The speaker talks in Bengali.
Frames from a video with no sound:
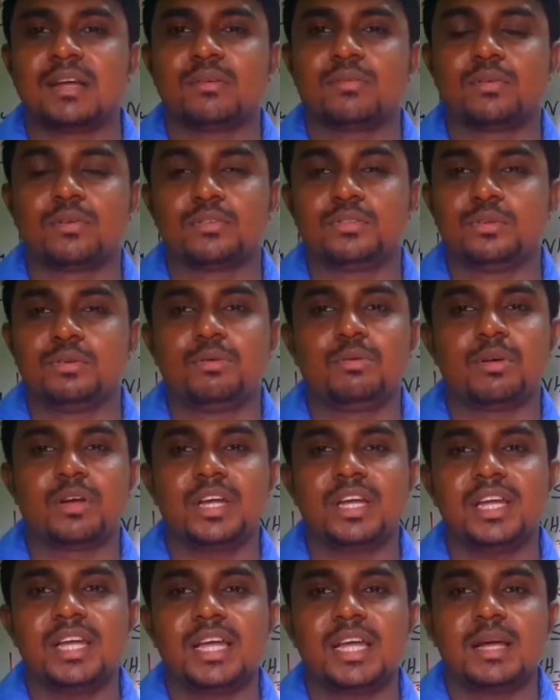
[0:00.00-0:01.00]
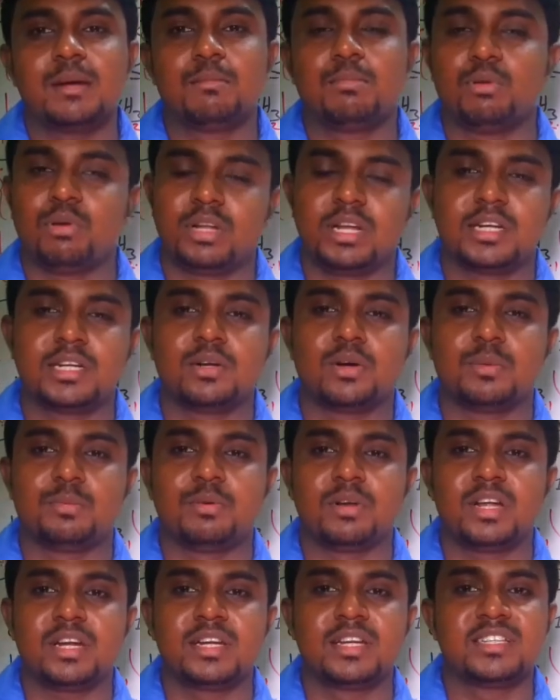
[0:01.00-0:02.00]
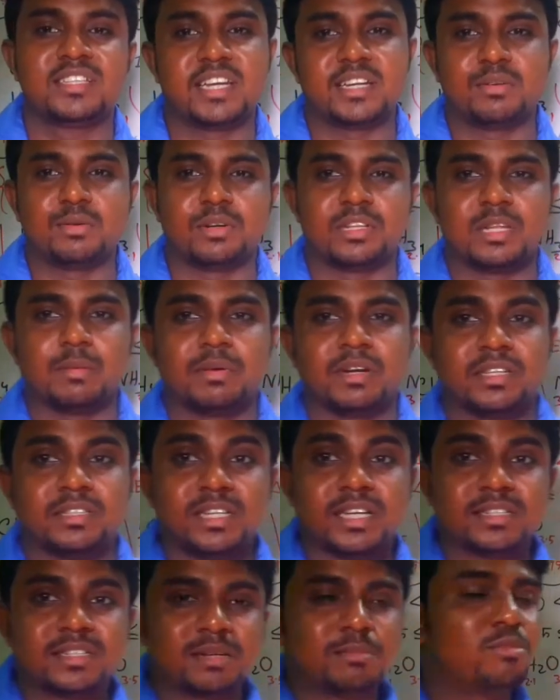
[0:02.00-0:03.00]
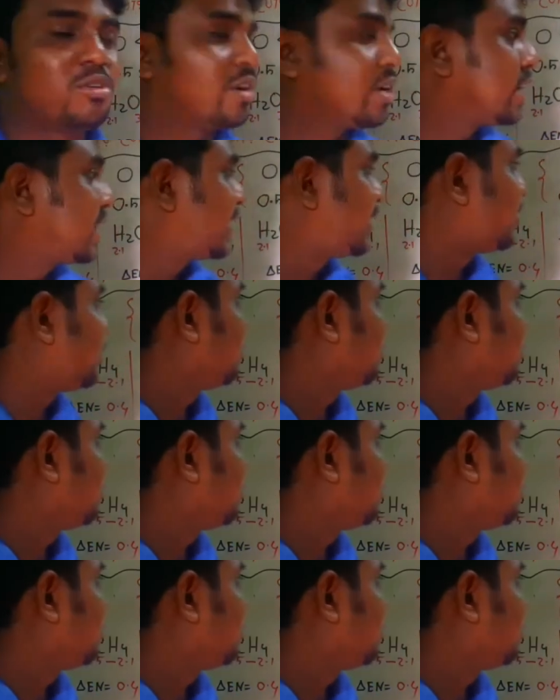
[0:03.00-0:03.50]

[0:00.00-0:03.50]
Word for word: কোনো যৌগকে পোলার না অপোলার ডিসাইড করতে পারি জাস্ট মনে রাখতে